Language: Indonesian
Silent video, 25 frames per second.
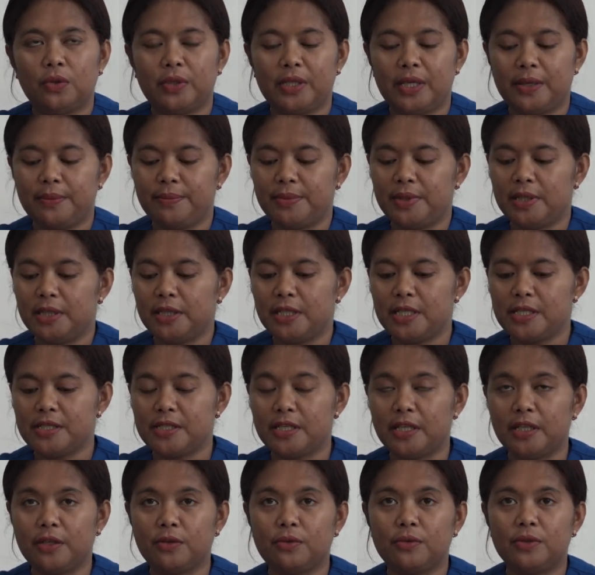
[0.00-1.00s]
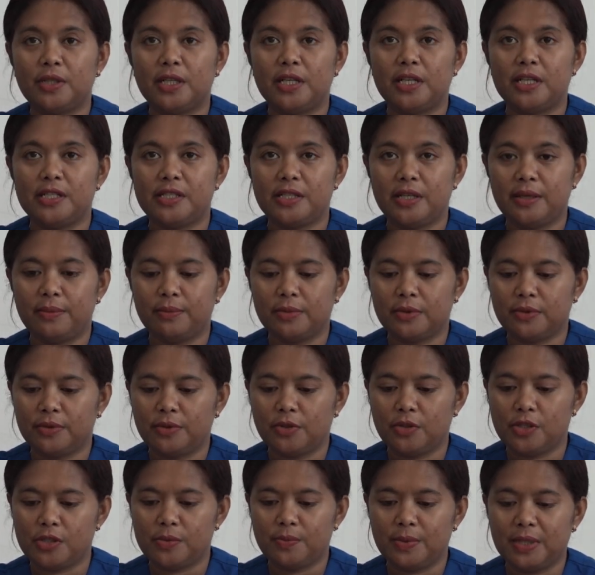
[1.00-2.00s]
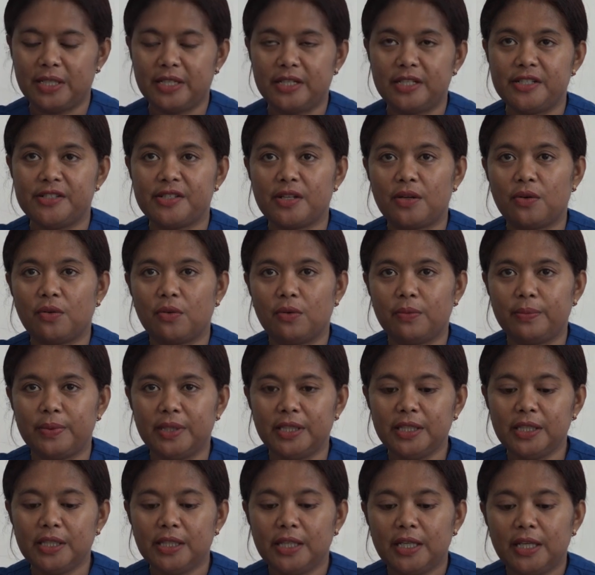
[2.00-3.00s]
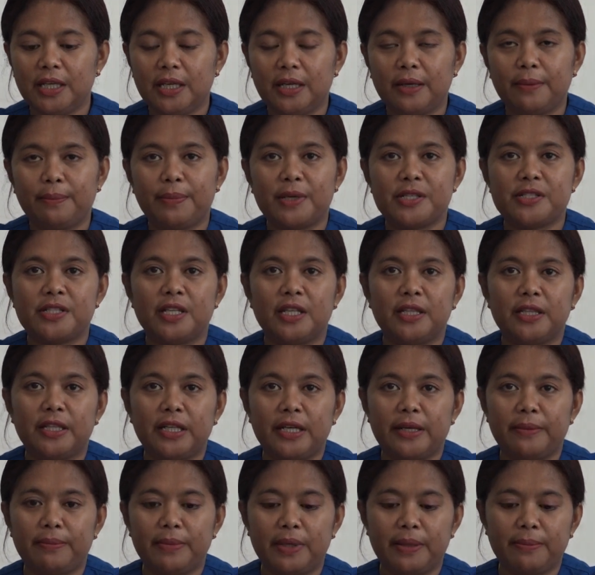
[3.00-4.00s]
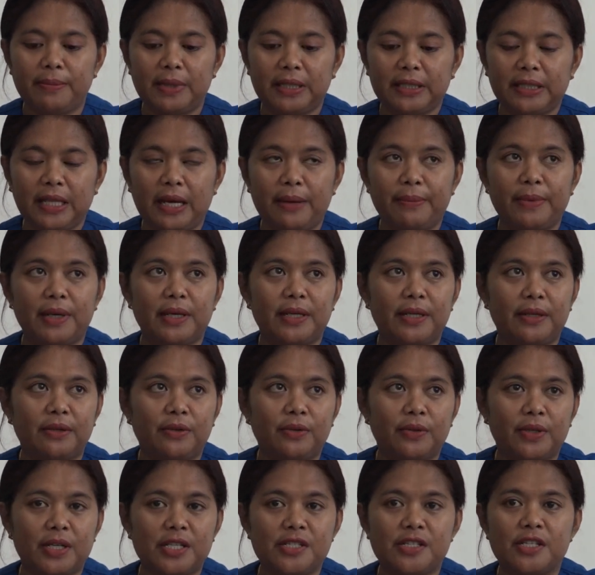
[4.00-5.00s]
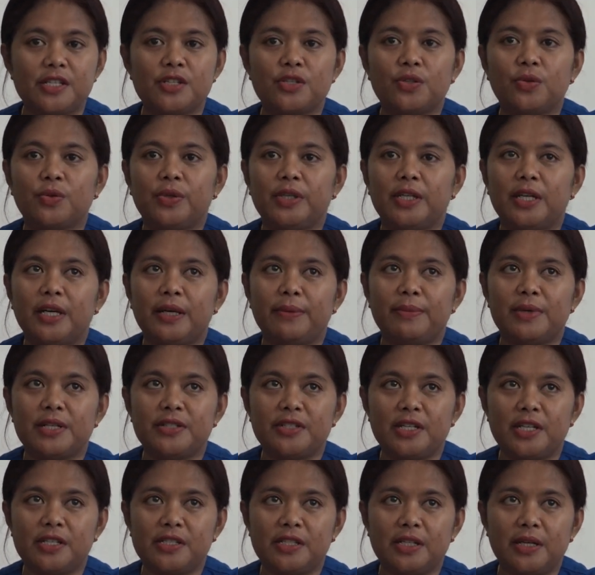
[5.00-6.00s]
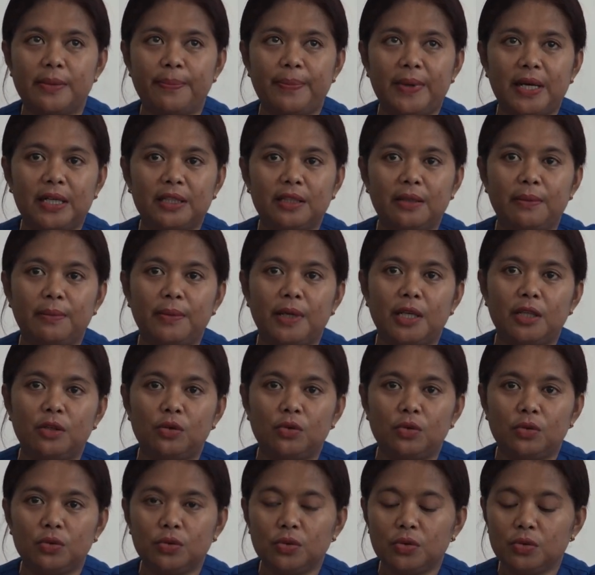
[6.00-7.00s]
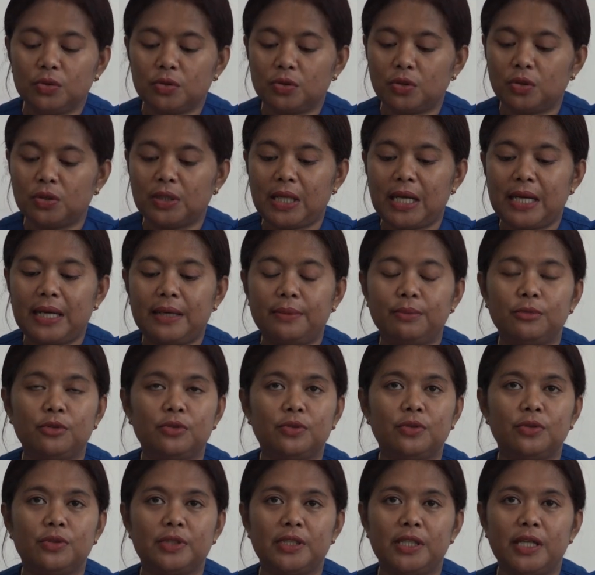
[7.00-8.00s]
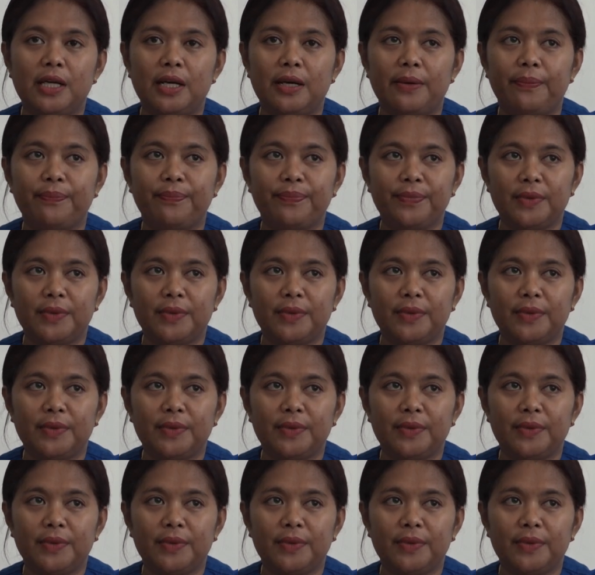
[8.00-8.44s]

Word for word: dia ia 25 de Desember 2019, paciente nebe matama o registro ia ya emergência departamento, total hamutuk ia ya, uh,